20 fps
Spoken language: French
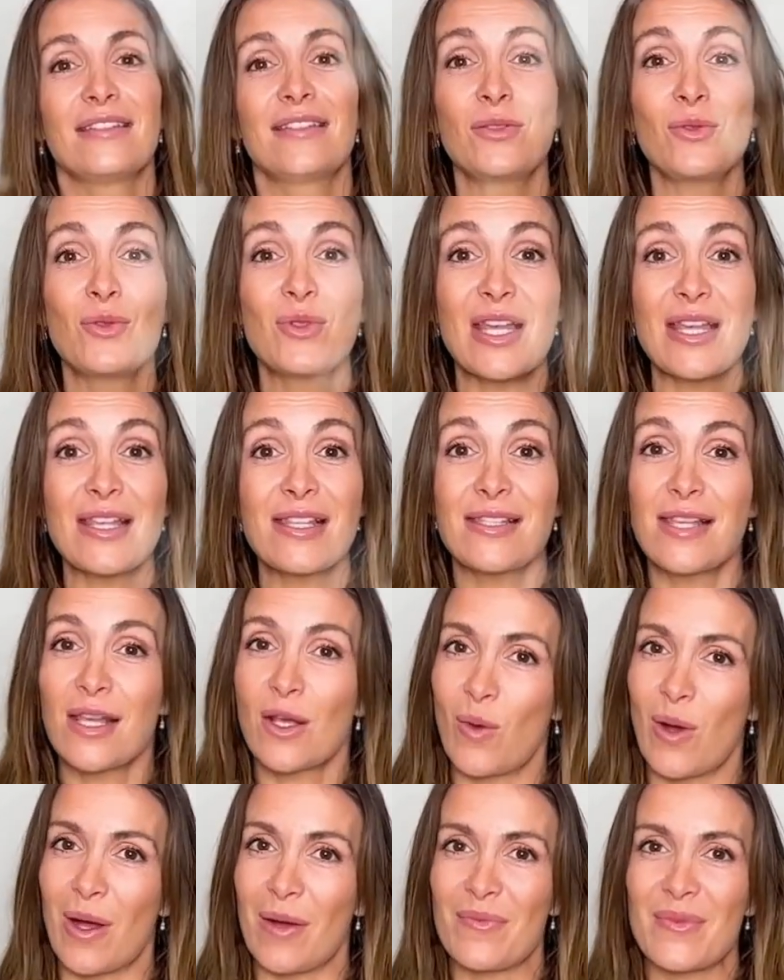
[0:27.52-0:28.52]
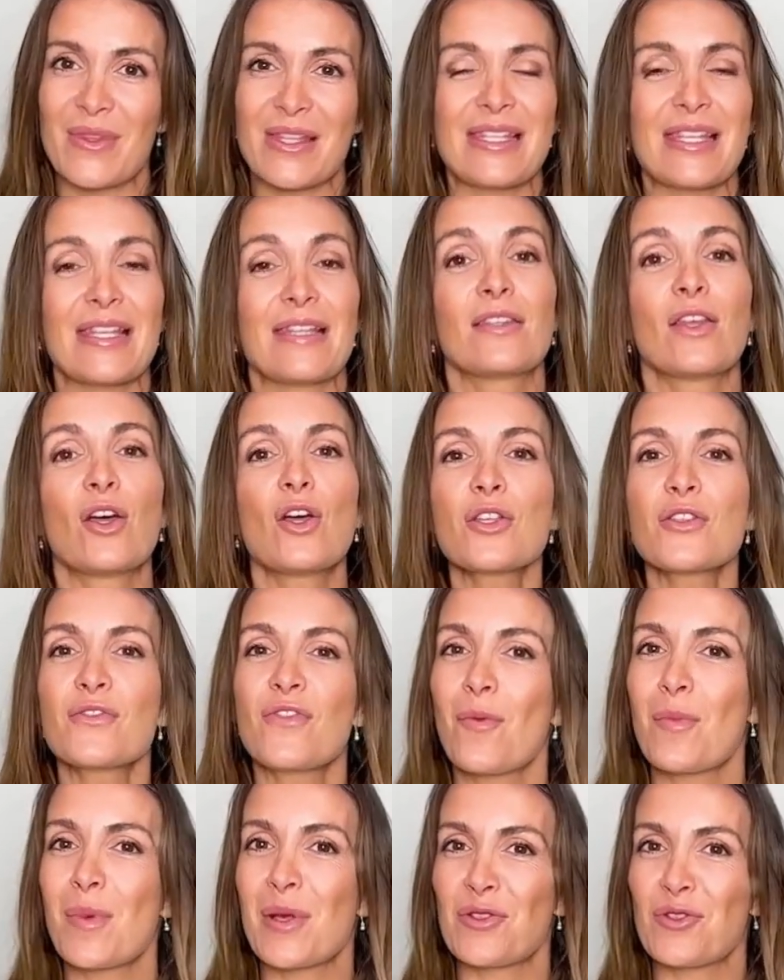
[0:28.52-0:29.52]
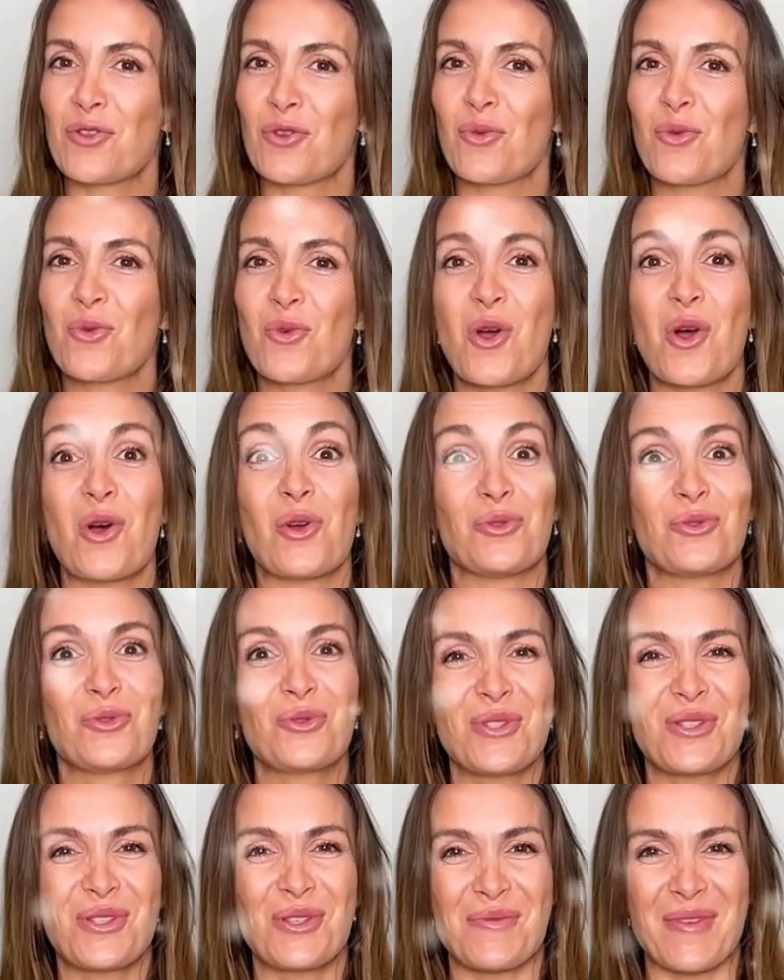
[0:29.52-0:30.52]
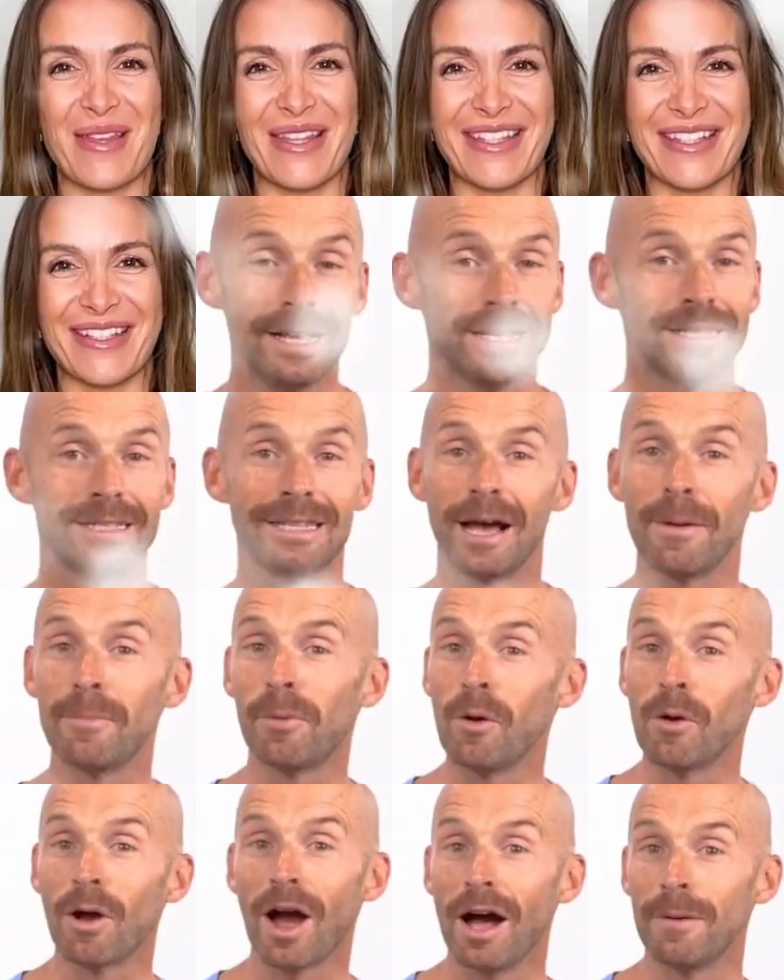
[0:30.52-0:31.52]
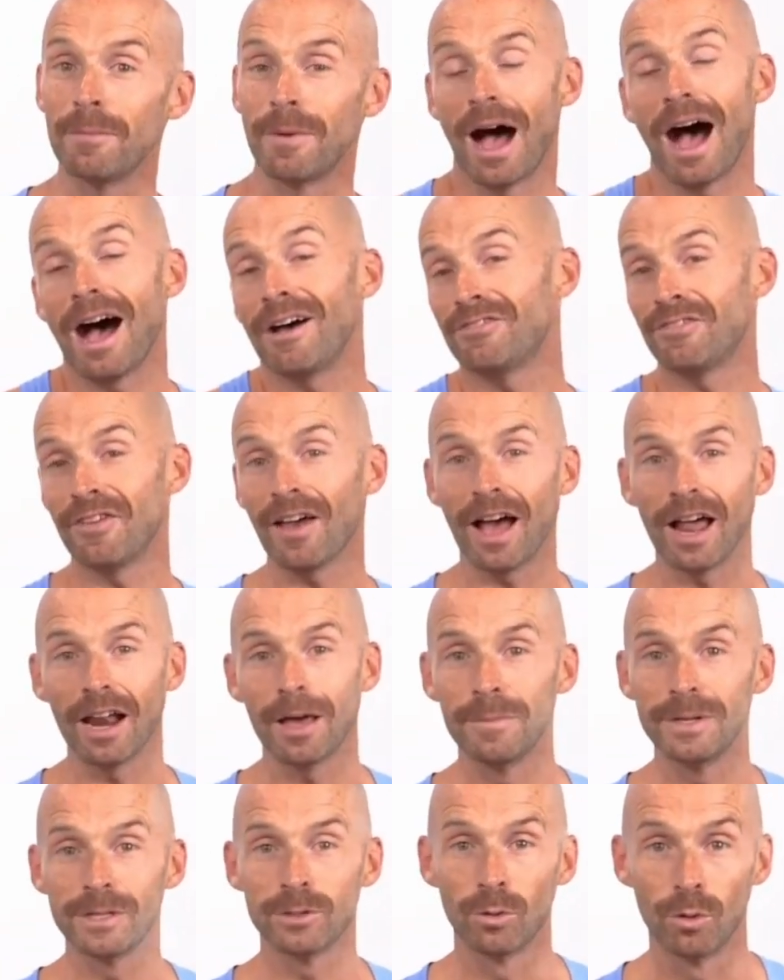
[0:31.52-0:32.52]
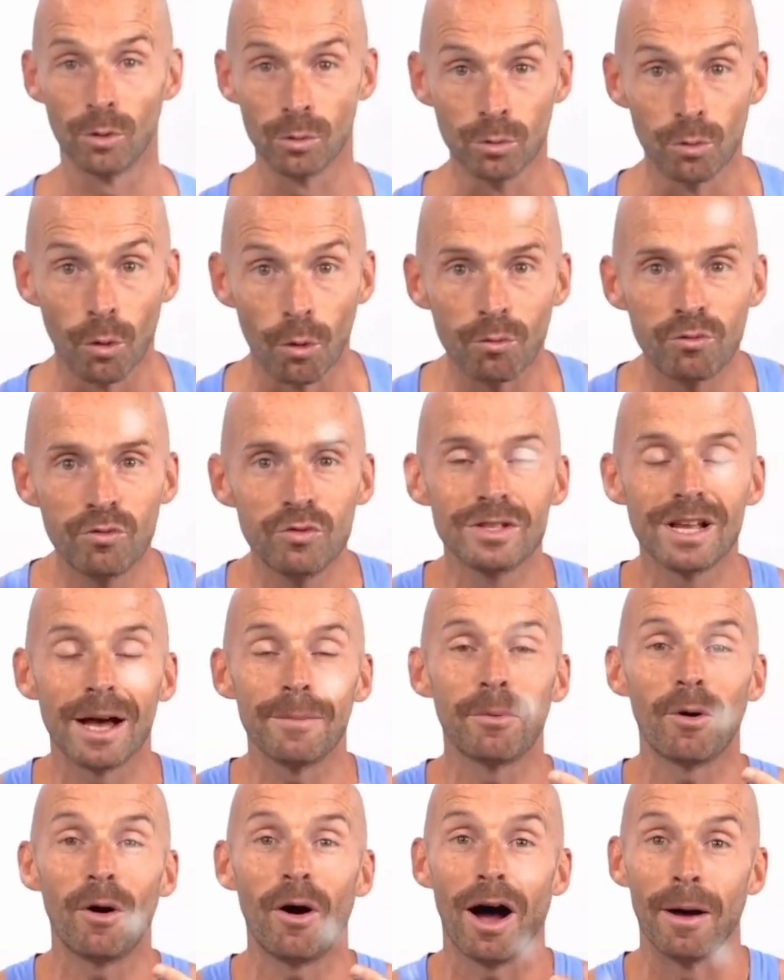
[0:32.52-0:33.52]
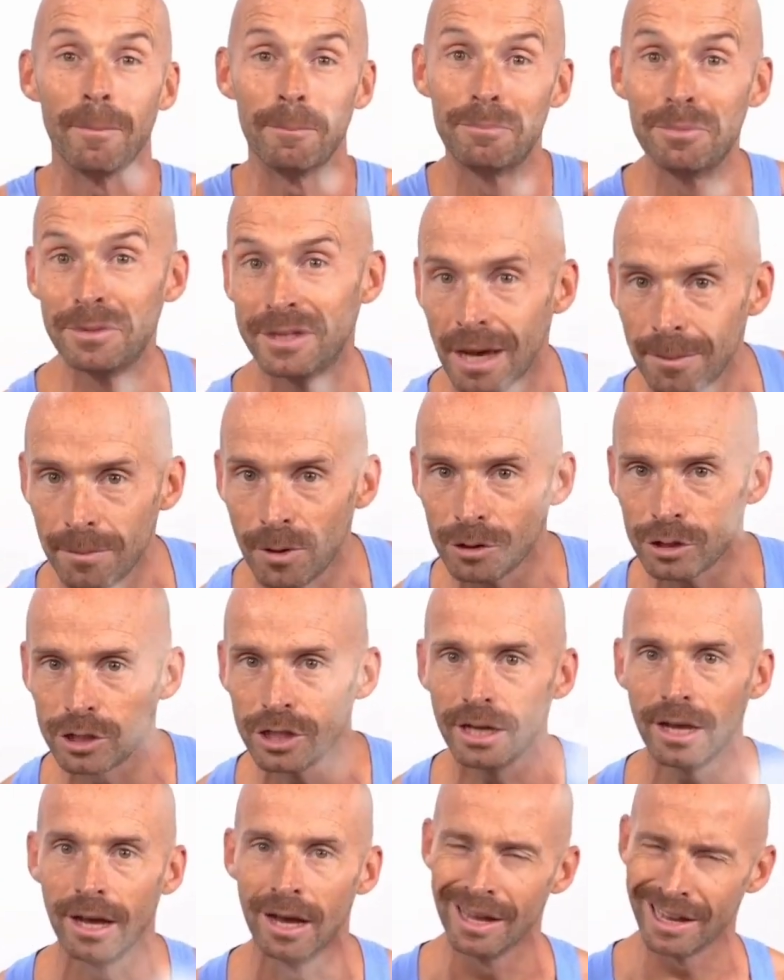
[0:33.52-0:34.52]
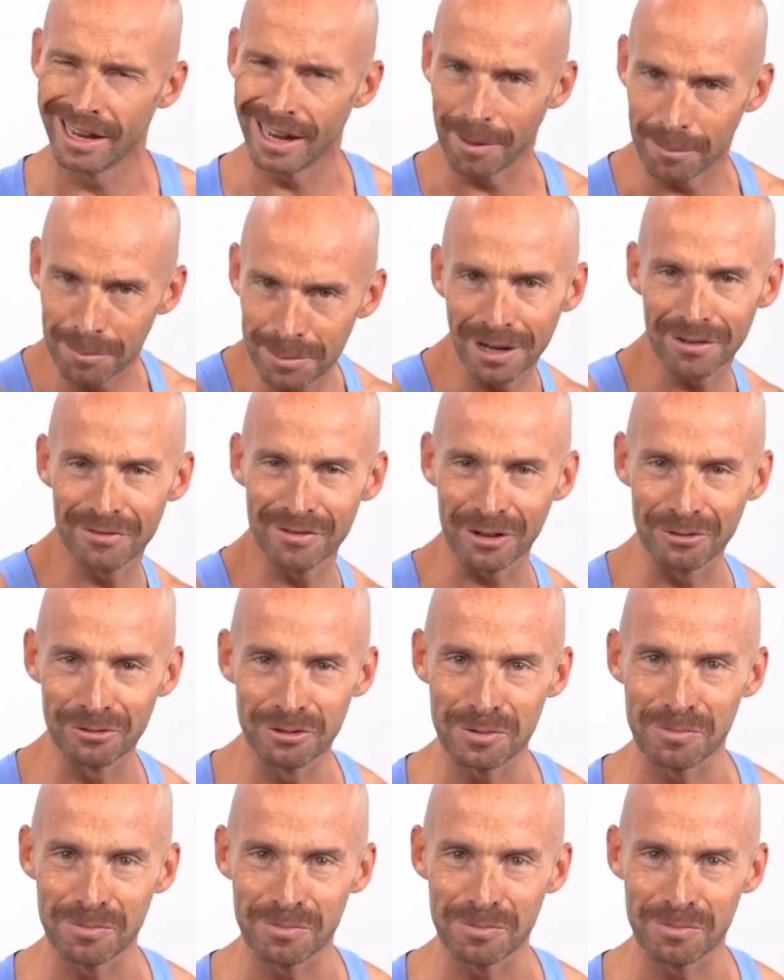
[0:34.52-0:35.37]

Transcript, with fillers: C'est 12 s c'est quoi C'est transformation en 12 semaines. C'est un programme à faire à la maison où on vous apprend à bien manger et à bien faire du